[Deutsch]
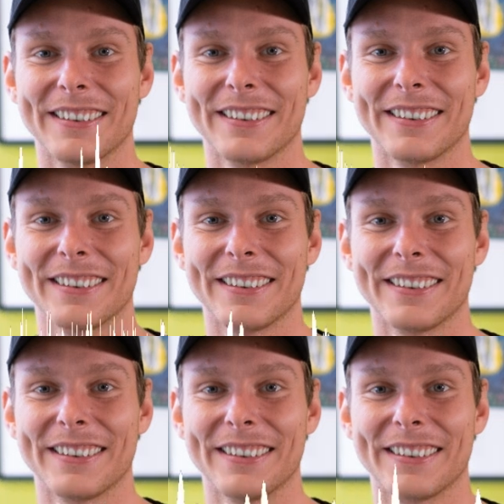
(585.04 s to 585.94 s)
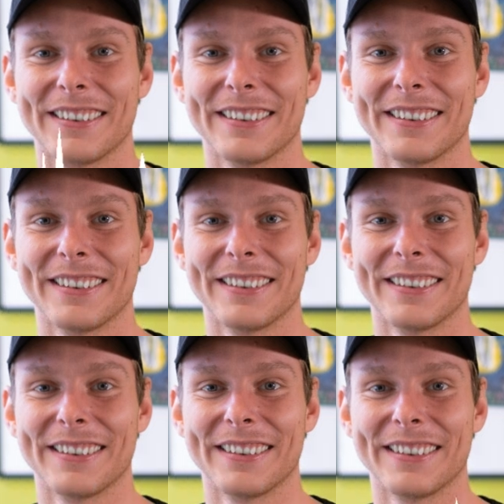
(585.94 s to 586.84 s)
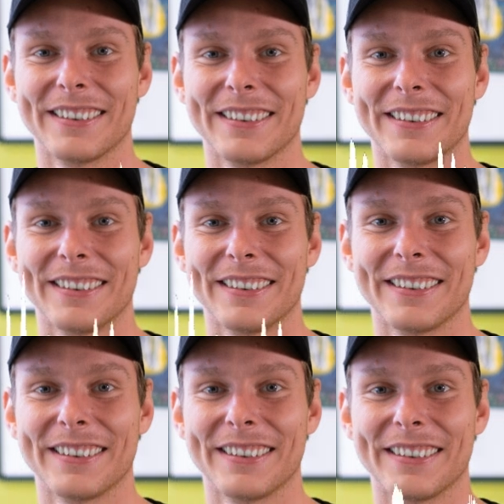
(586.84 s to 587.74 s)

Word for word: und jetzt in der Pause darf ich dafür auch